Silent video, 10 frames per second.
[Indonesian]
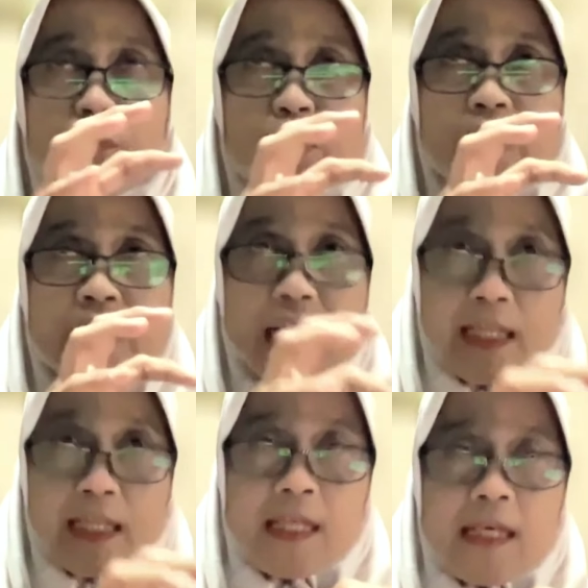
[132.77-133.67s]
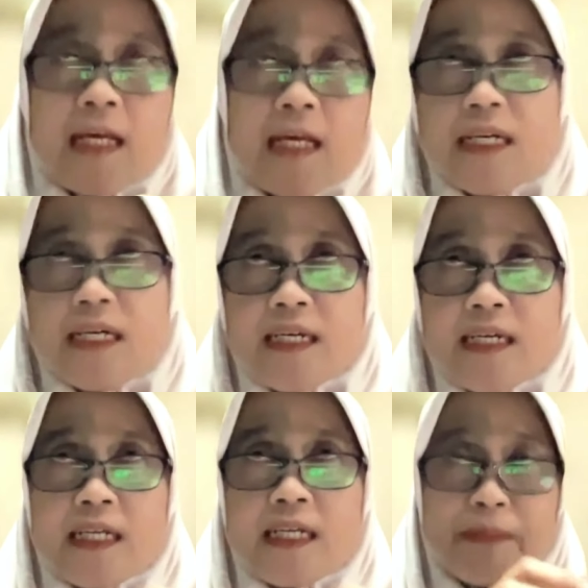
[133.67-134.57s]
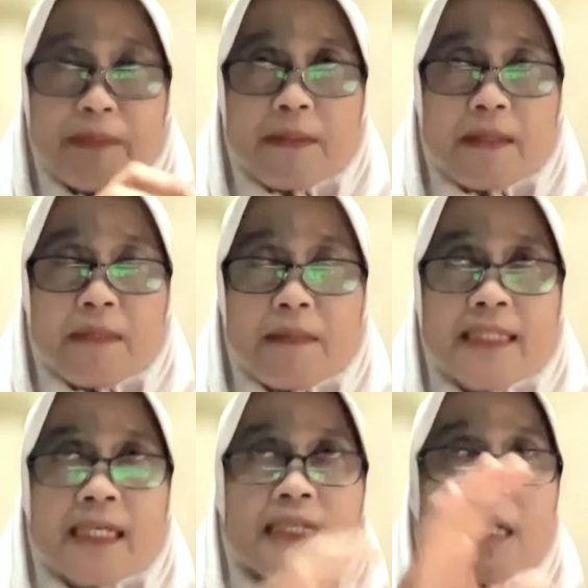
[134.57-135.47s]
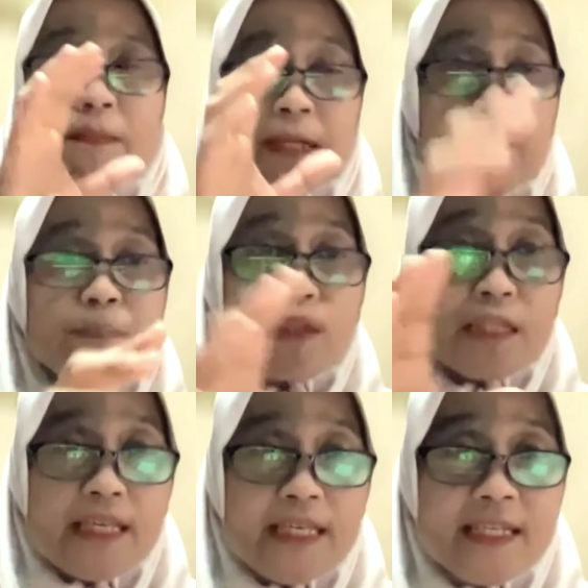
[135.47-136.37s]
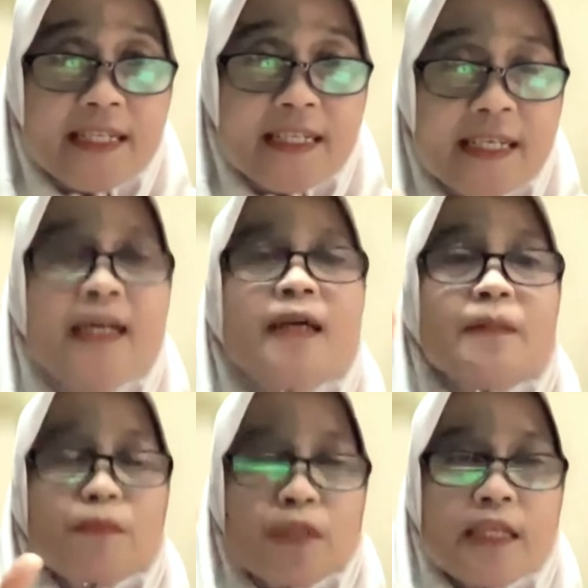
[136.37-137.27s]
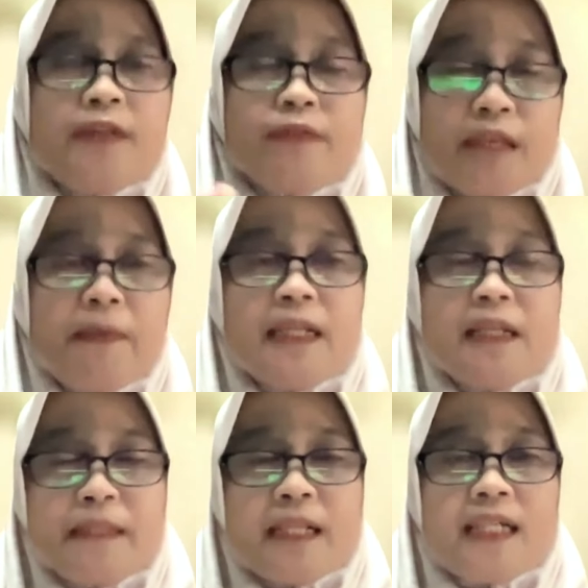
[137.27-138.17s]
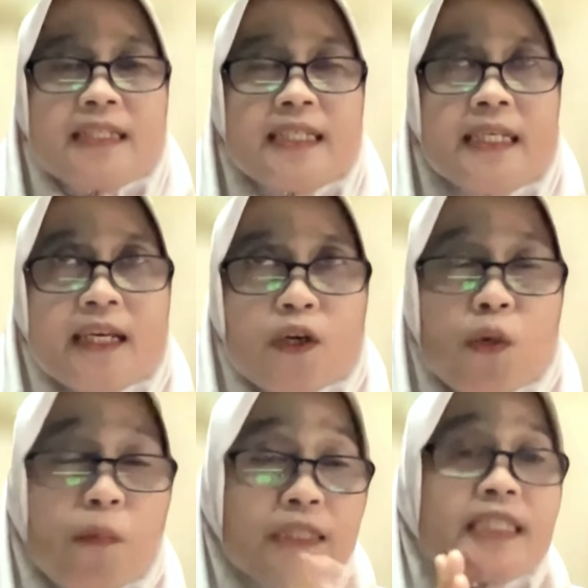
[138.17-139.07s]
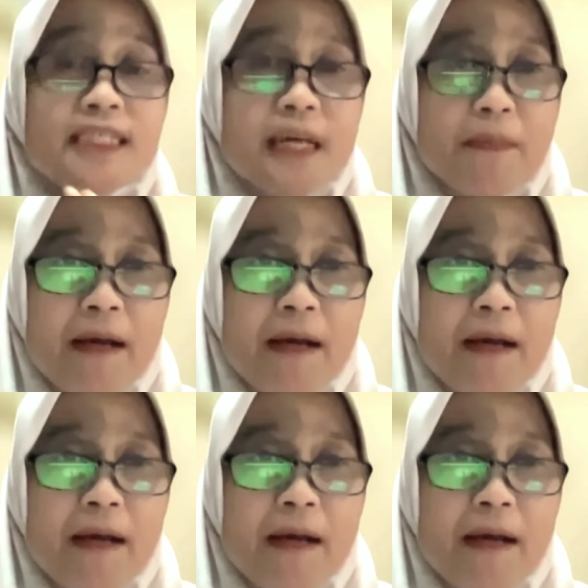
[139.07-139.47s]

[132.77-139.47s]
porsi karbohidrat lebih banyak daripada protein ya, protein, vitamin dan mineral. Jadi komposisinya sama,